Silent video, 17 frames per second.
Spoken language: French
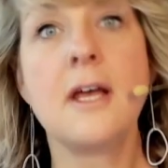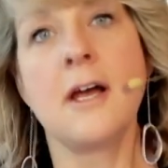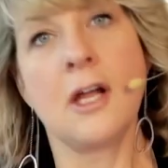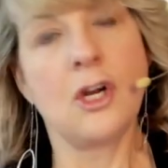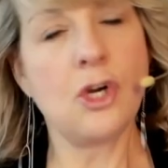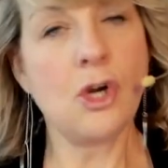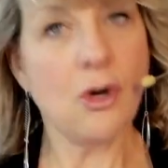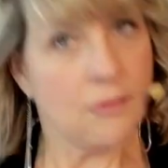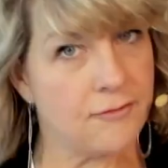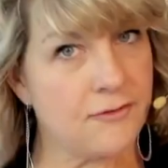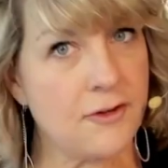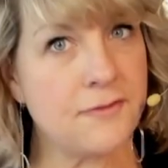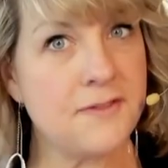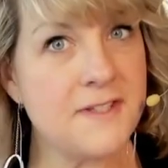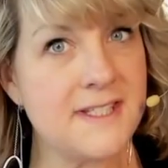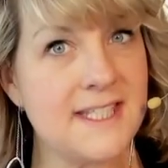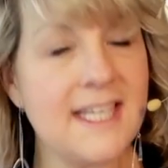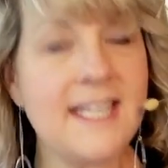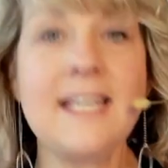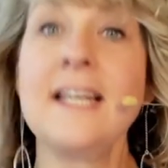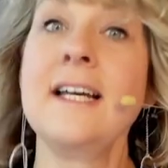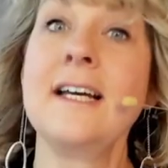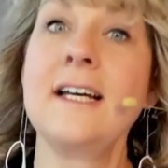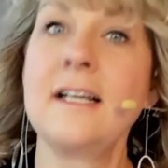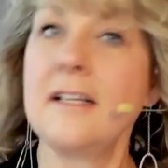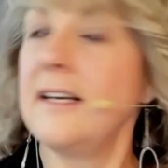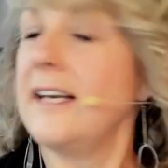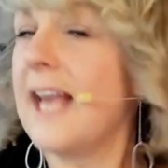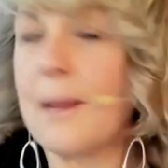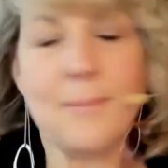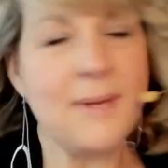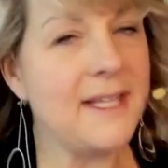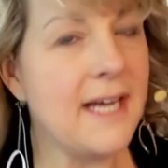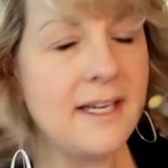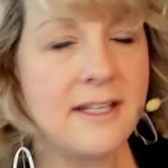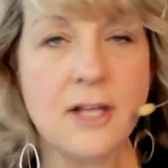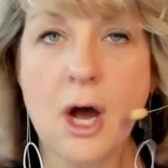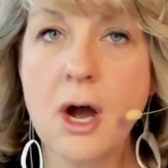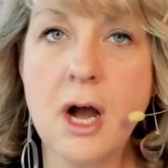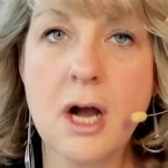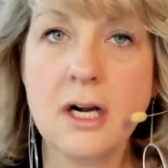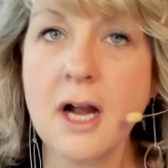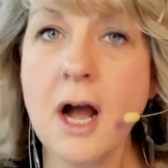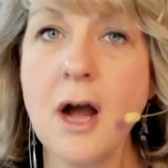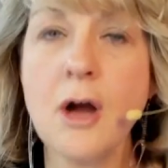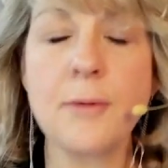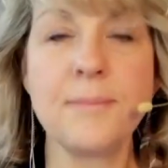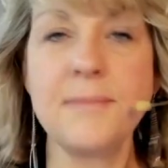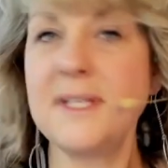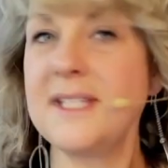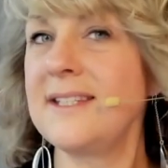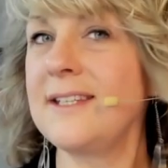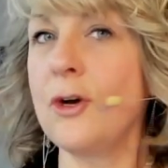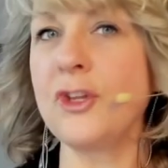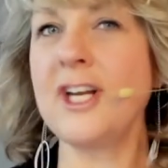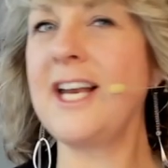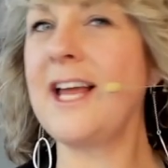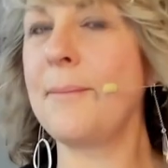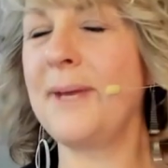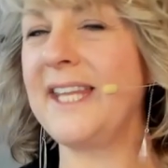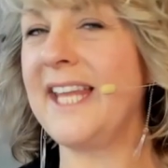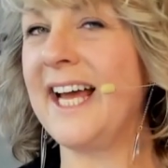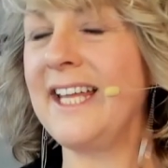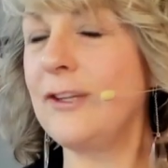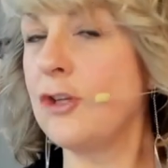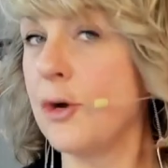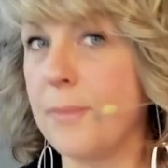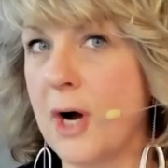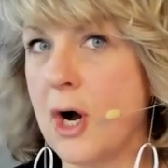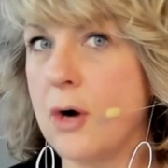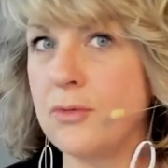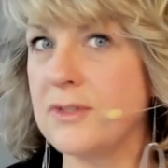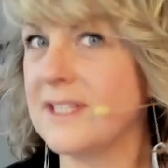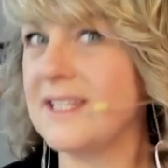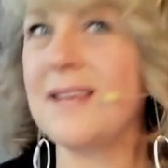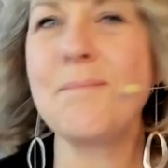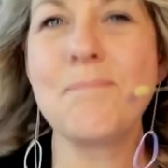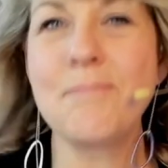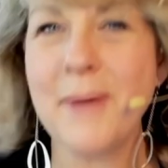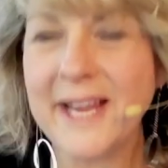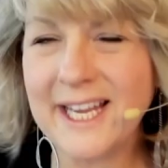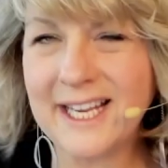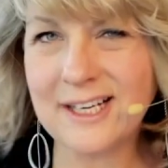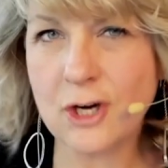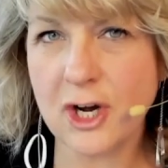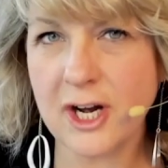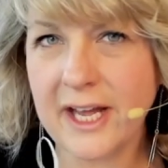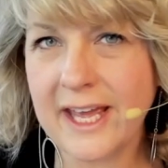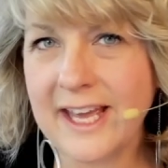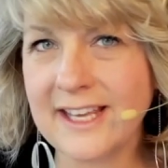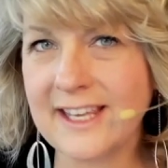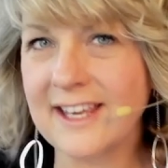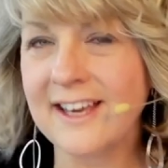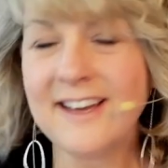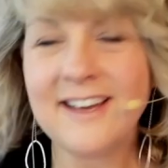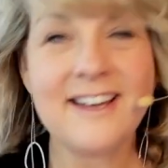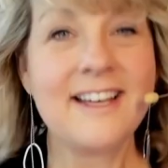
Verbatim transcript: Là, on va viser la médaille d'or encore. Mais si on a la médaille de bronze, c'est bien correct.